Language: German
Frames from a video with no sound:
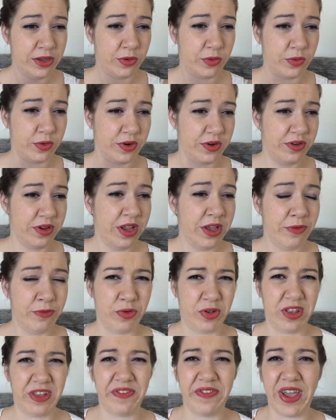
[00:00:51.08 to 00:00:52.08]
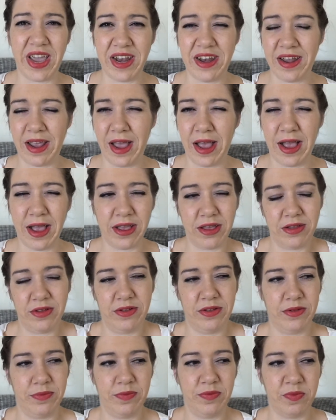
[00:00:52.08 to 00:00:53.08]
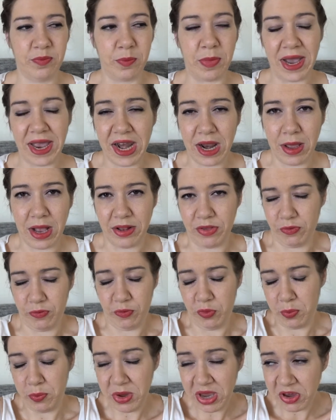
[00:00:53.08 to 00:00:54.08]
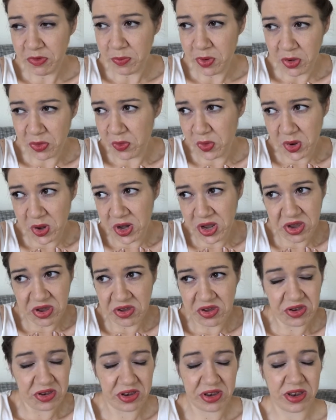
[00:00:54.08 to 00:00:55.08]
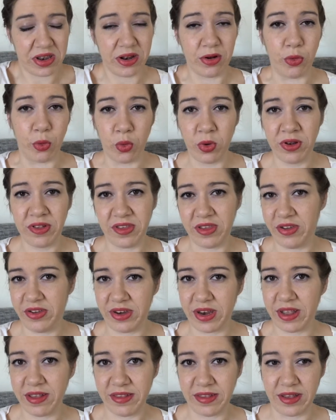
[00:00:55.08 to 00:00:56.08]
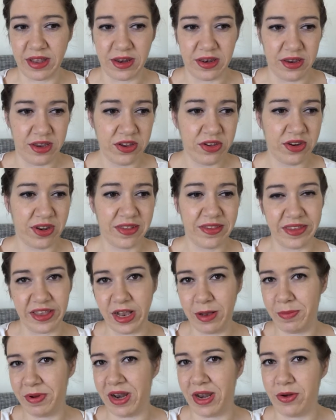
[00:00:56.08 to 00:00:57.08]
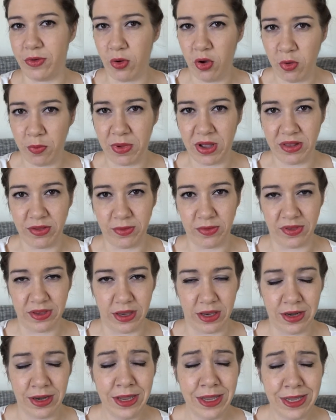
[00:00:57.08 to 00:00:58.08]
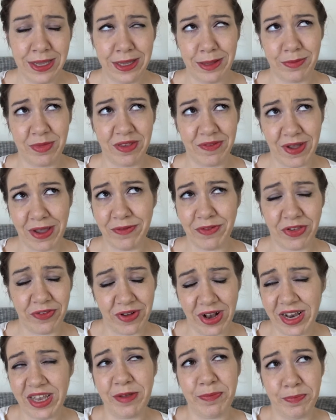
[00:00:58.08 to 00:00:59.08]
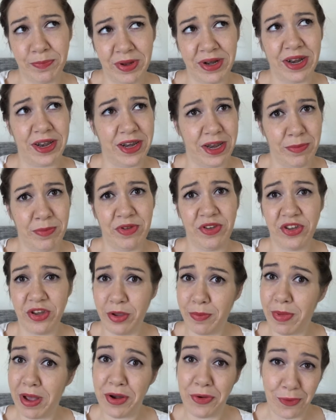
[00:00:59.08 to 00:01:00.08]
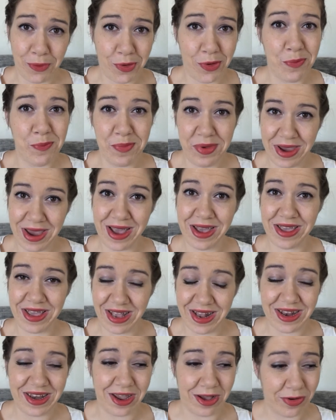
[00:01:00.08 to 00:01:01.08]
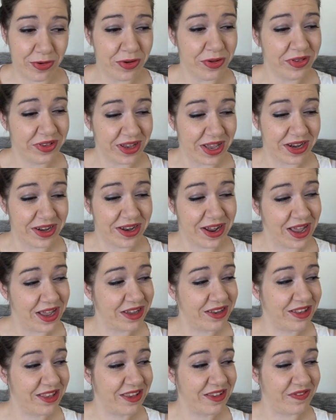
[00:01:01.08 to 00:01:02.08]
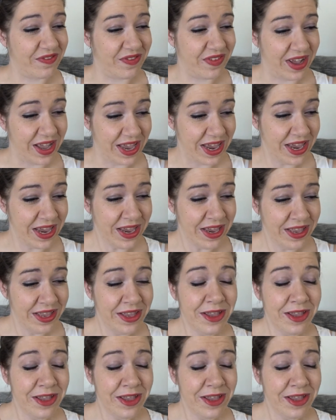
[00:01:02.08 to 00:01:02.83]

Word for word: Und für zwei Tage, meiner, also für mich persönlich, lohnt sich das dann nicht, dasselbe dann nochmal zu sehen. Im Zweifelsfall gibt man dann nämlich immer noch mehr Geld aus an Tag 2.